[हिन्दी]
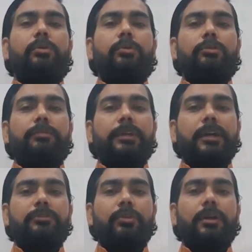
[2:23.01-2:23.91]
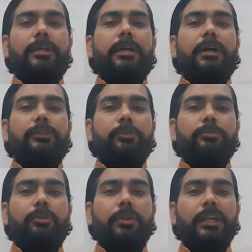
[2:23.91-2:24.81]
उद्वेग का चौकड़िया अशुभ
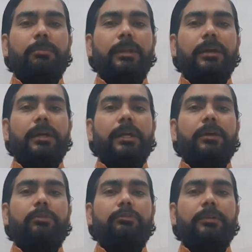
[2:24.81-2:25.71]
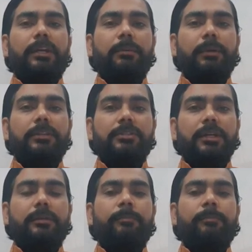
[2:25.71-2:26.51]
चौगड़िया माना गया है उद्वेग के बाद चर